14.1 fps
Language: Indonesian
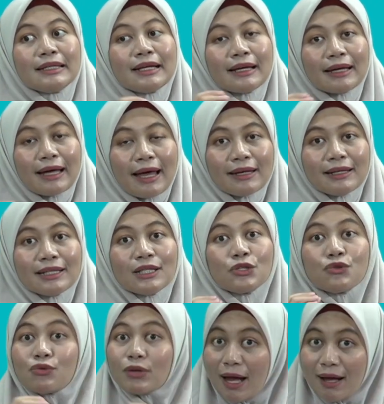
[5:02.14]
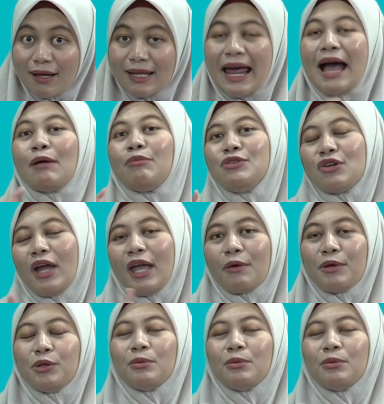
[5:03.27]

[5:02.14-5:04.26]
dengan curang. Nah, bujong hengwi